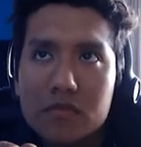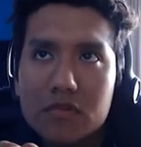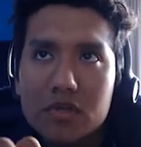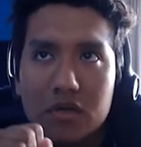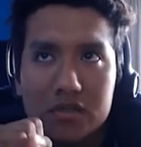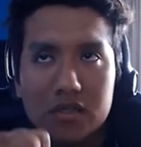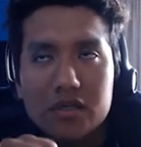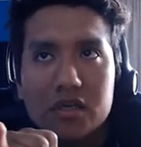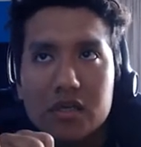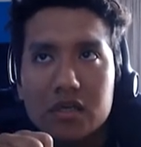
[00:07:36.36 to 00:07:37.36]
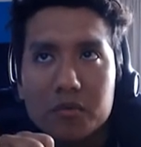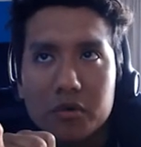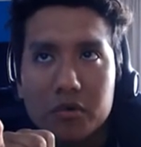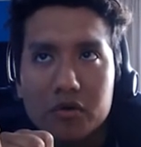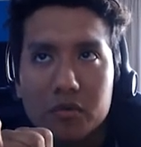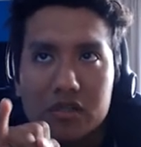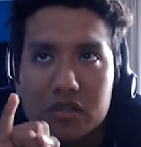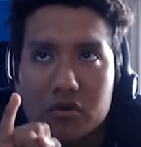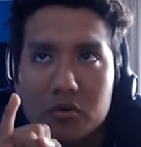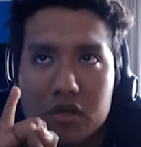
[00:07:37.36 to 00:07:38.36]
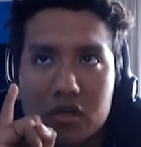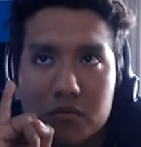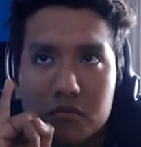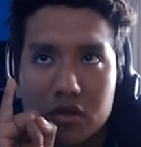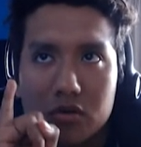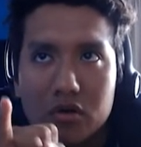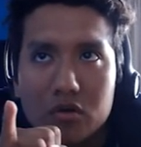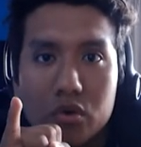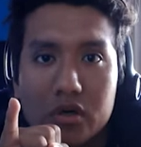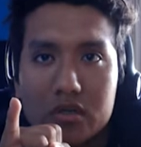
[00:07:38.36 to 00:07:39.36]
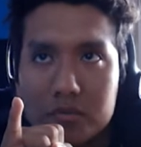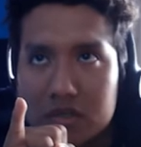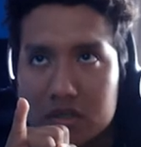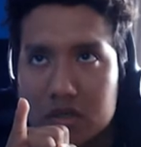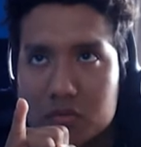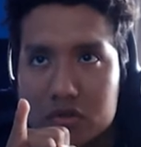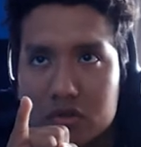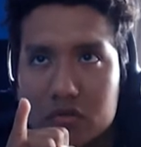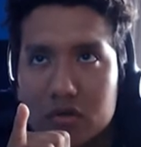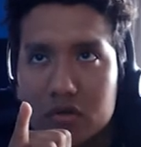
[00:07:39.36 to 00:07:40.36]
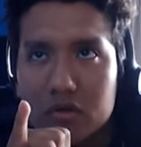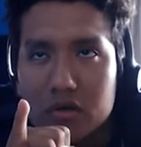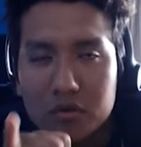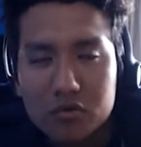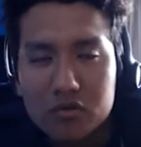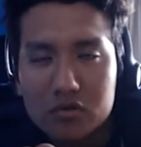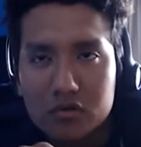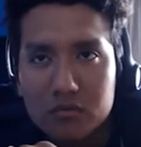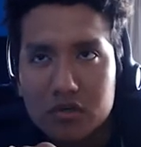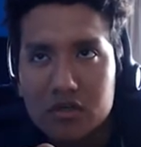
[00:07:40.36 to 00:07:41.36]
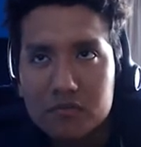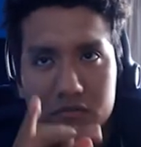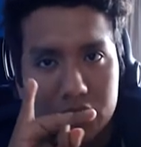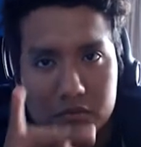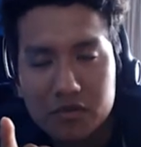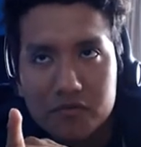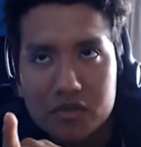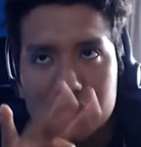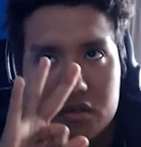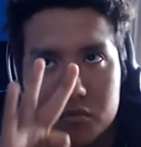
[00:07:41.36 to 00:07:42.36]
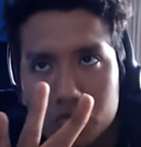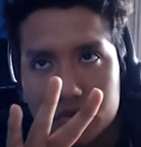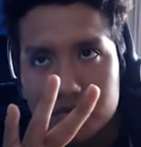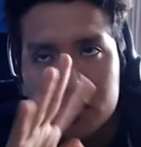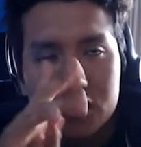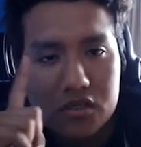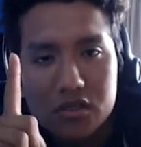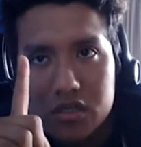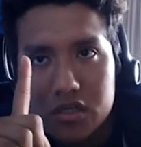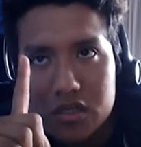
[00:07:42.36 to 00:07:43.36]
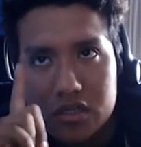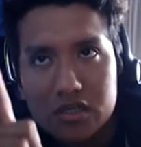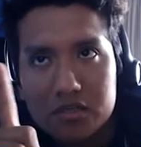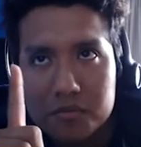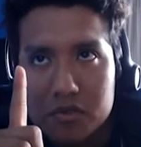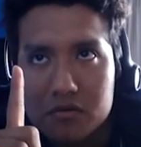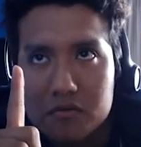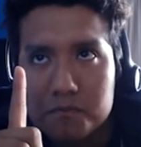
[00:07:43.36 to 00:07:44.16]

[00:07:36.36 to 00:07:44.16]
Ahí está. Primero, vence a Giovanni. Tengo que jugar esas partidas multijugador en modo normal, en difícil, muy difícil y experto.